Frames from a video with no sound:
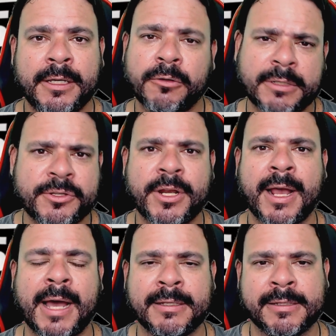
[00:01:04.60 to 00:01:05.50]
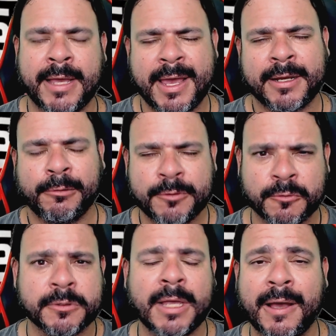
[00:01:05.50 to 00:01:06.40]
e outras chegadas, né? Eric, Luiz
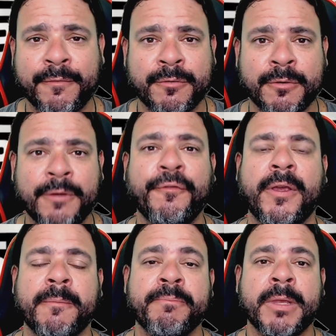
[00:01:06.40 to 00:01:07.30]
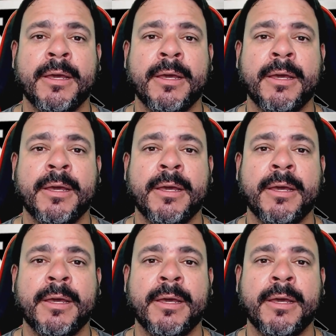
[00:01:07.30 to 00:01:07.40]
Gustavo, enfim.